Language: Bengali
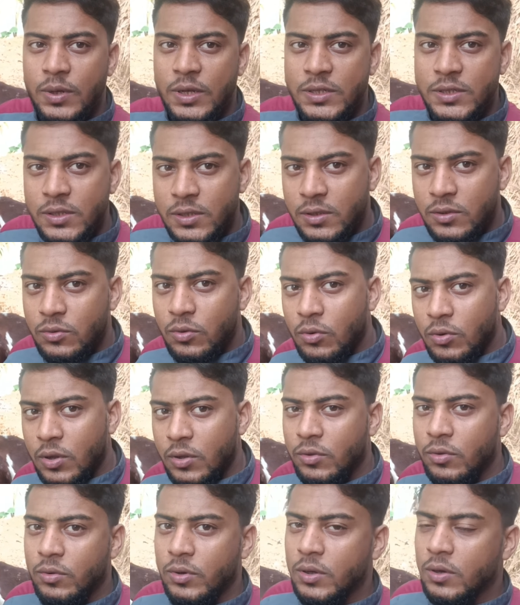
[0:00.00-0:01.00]
বেশি
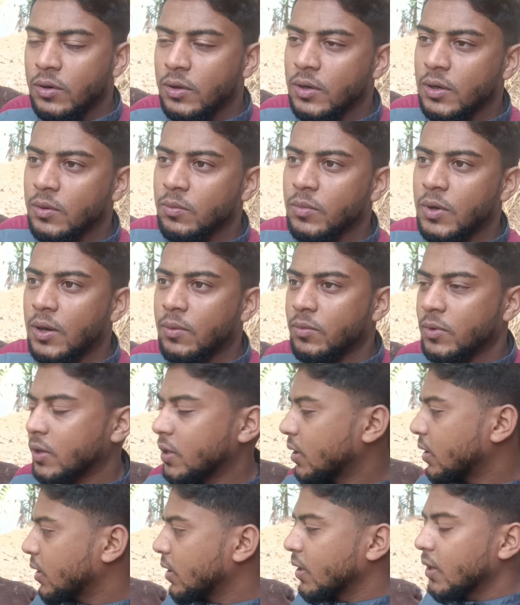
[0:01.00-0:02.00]
দৌড়াদৌড়ি করেন বা
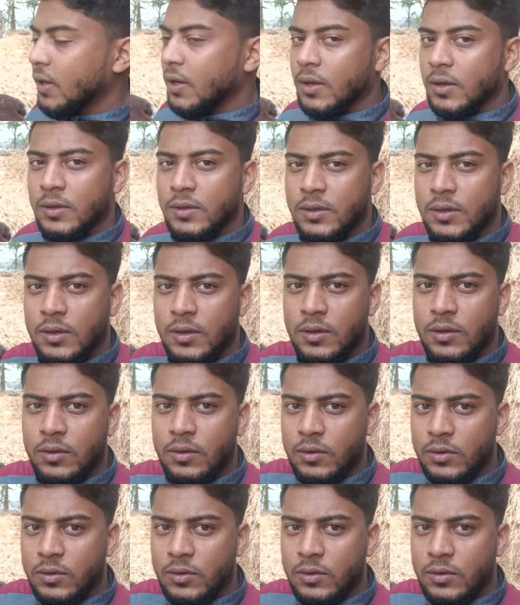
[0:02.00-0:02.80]
আপনারা যে